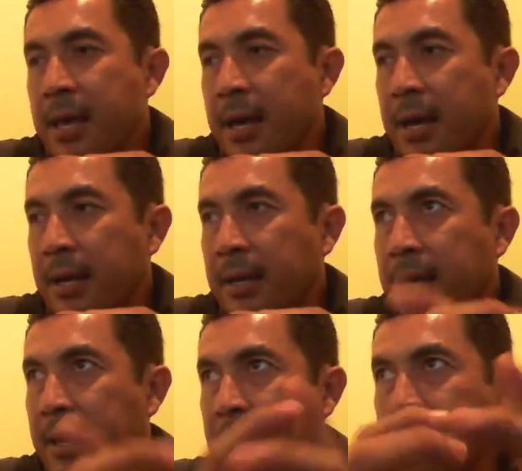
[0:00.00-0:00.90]
a que
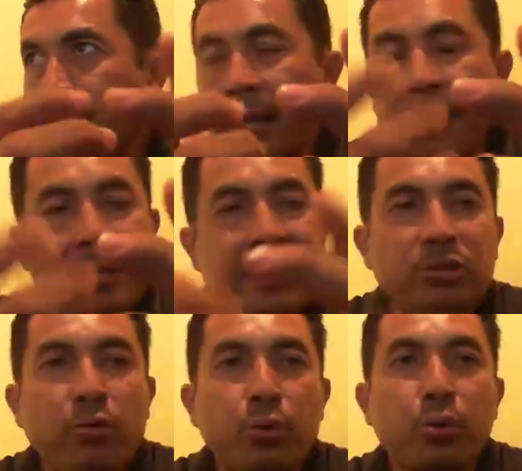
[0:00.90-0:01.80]
le nazca
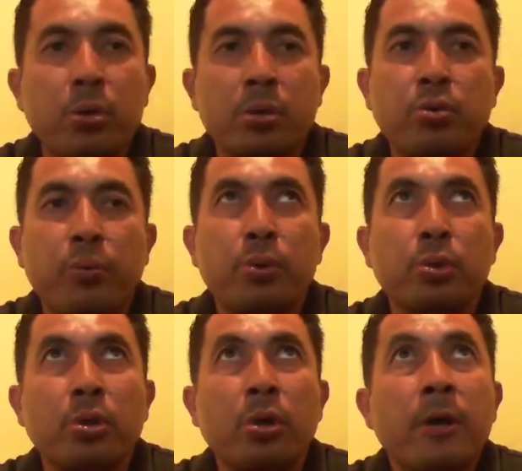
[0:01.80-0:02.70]
su
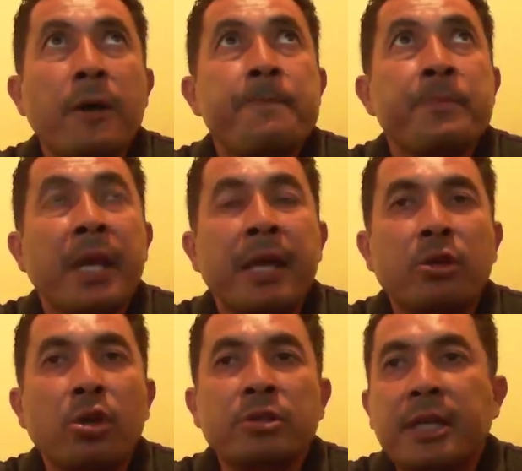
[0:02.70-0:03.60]
fruto,
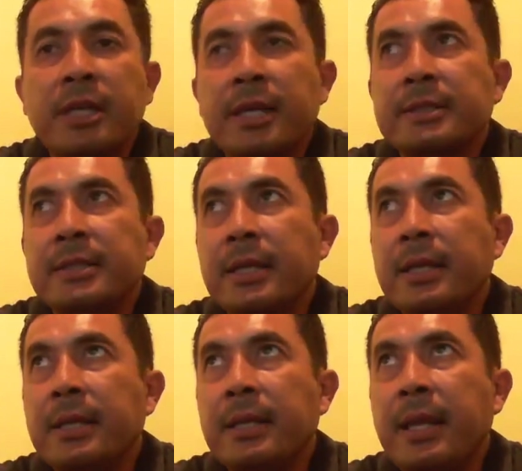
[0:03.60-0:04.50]
Entonces,
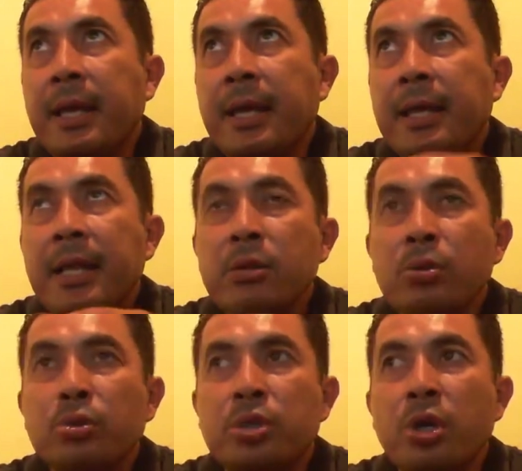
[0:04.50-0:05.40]
de la
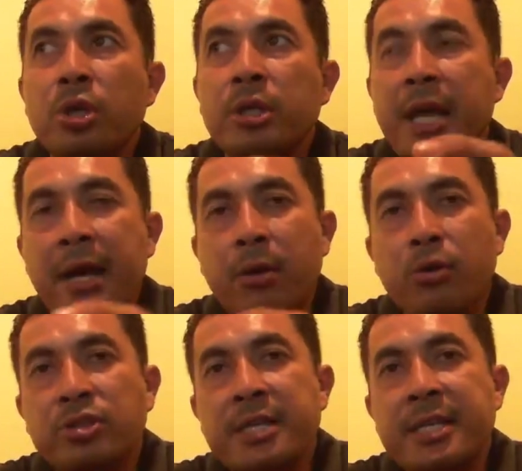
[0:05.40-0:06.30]
inducción a
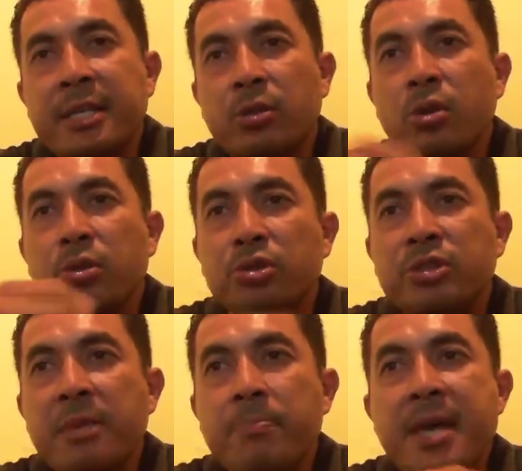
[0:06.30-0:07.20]
cosecha son otros
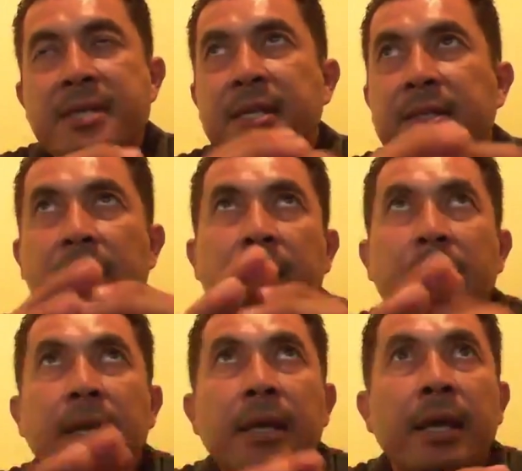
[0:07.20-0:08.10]
seis meses.
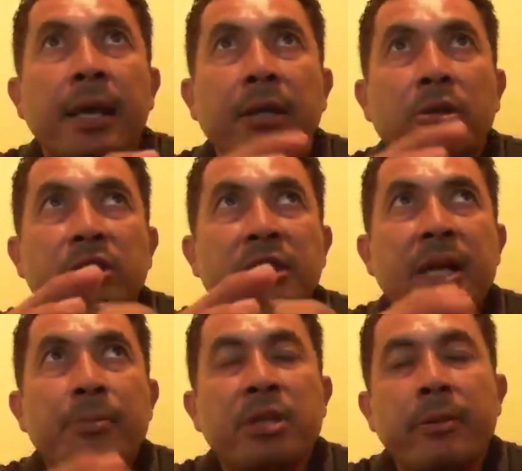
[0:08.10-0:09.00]
Entonces
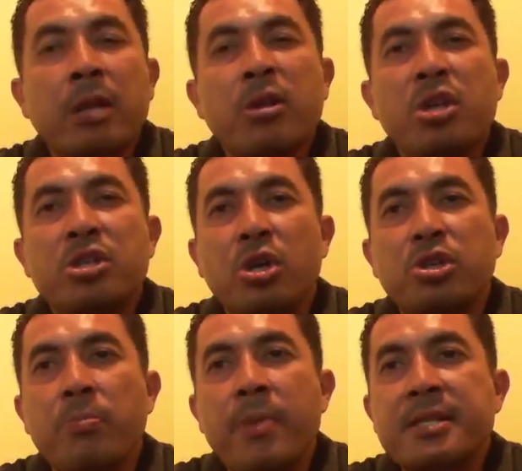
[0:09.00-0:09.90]
estamos hablando de
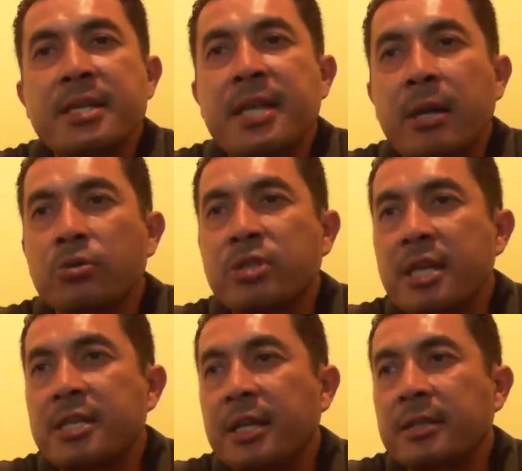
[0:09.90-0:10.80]
18 meses a
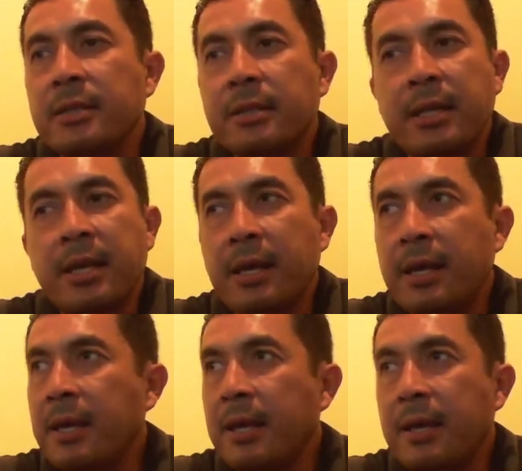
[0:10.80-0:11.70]
cosecha,
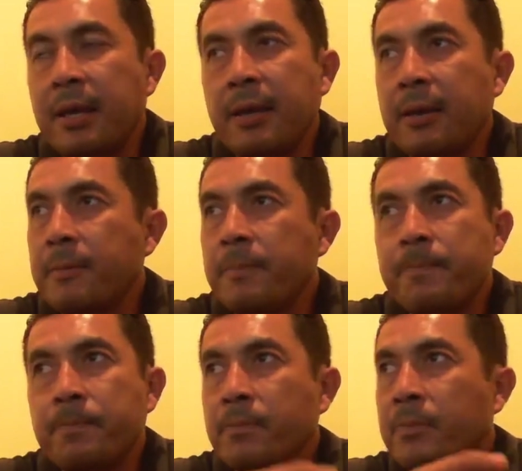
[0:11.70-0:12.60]
de,
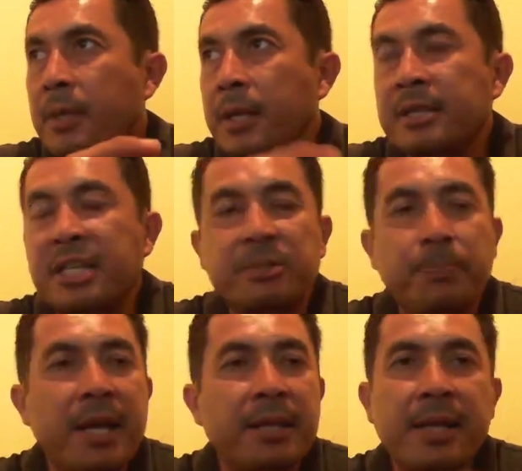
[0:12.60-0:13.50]
de
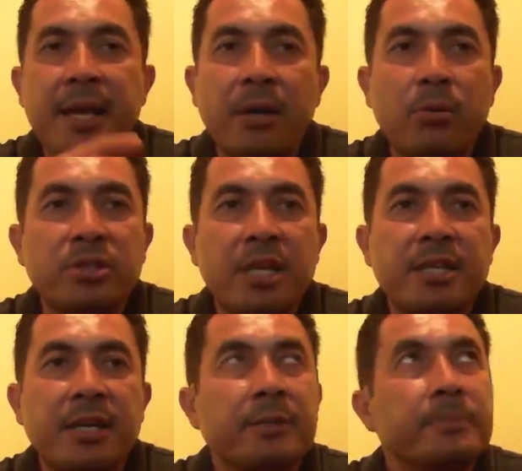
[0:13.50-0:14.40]
trasplante a
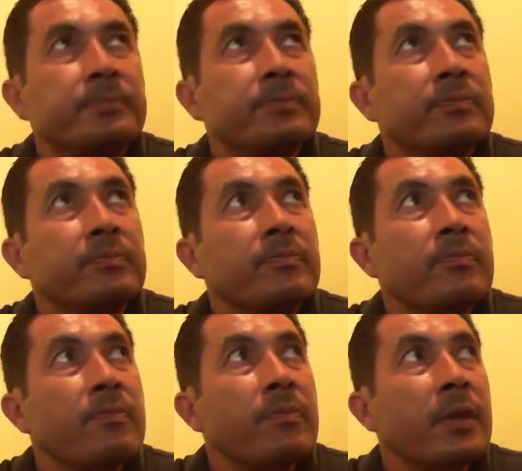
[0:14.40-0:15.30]
cosecha.
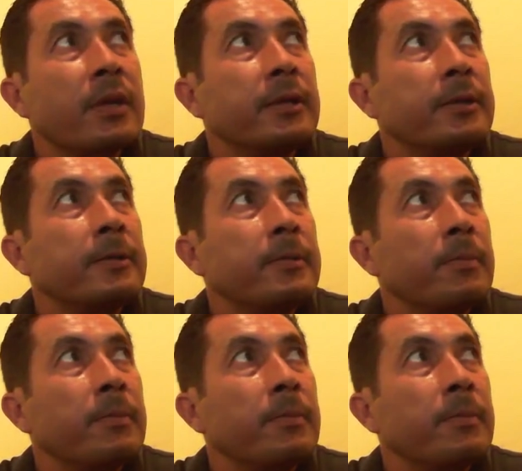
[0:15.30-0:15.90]
Interesante,